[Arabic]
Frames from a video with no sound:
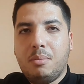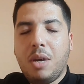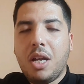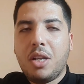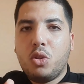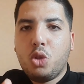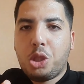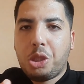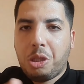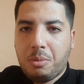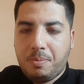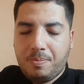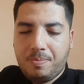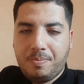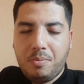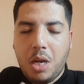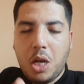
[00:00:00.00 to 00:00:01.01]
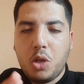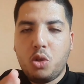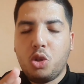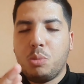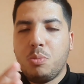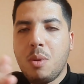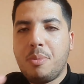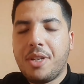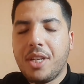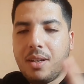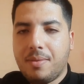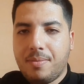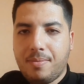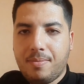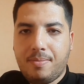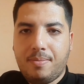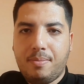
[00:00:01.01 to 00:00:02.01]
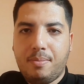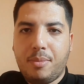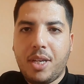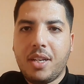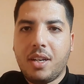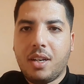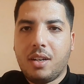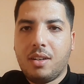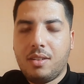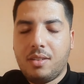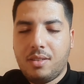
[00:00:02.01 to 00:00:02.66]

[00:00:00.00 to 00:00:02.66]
ما عندوش ما عندوش مبدا بين